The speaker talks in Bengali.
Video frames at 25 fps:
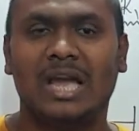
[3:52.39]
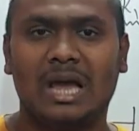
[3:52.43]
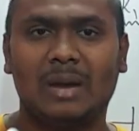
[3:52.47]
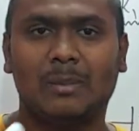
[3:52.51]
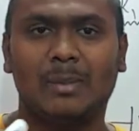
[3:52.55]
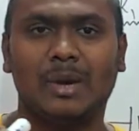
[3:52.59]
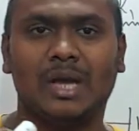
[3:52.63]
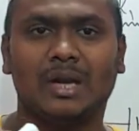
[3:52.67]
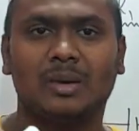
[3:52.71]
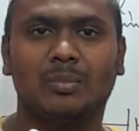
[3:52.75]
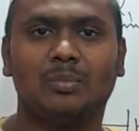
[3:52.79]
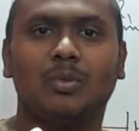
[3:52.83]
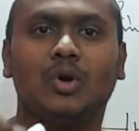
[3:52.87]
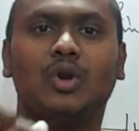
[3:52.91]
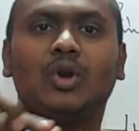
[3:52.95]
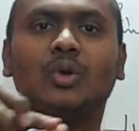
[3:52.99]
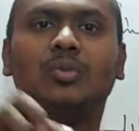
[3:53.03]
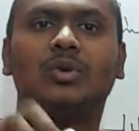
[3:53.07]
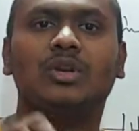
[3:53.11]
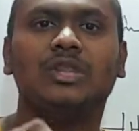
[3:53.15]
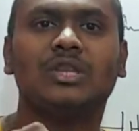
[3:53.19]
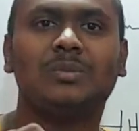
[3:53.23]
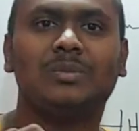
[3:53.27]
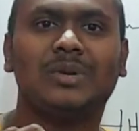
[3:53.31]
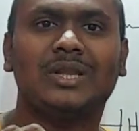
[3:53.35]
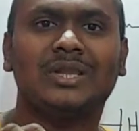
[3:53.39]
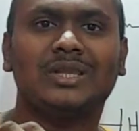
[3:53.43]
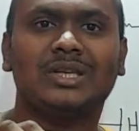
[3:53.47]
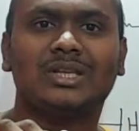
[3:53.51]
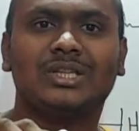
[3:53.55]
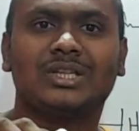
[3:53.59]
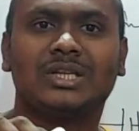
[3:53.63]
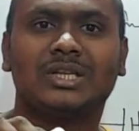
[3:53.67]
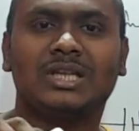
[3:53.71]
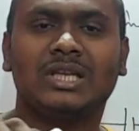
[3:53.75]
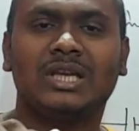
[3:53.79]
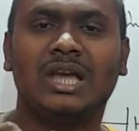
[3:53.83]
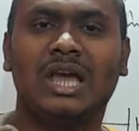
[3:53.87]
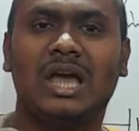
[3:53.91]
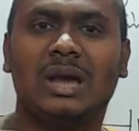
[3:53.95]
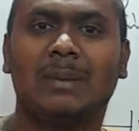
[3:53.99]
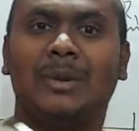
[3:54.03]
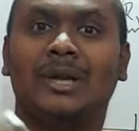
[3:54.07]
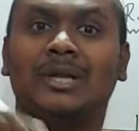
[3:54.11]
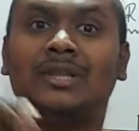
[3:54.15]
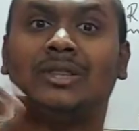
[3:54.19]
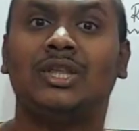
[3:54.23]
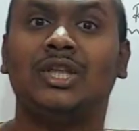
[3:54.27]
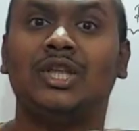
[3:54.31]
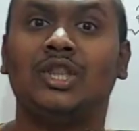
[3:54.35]
আবার পরবর্তী প্রান্তের সাথে
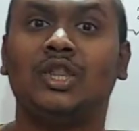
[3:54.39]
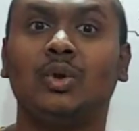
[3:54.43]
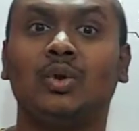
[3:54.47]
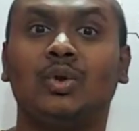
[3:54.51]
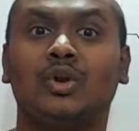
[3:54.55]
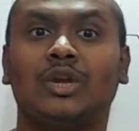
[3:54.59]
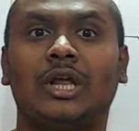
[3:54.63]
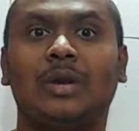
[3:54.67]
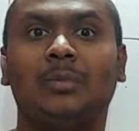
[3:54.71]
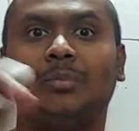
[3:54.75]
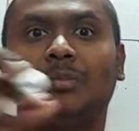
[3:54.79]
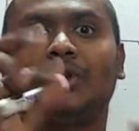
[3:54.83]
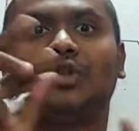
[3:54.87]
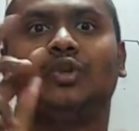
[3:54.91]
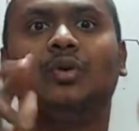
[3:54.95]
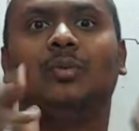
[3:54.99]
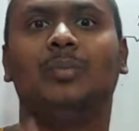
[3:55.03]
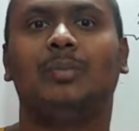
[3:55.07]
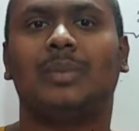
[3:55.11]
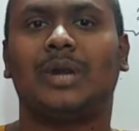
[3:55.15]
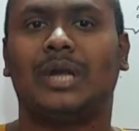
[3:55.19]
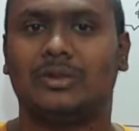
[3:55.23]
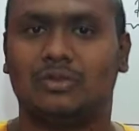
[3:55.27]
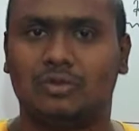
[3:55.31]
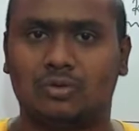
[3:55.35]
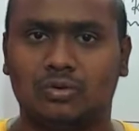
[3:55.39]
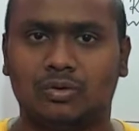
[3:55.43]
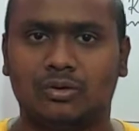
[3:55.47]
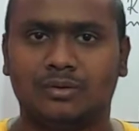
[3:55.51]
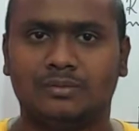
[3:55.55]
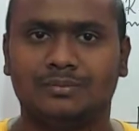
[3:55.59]
আবার দ্বিতীয়টার প্রথম প্রান্ত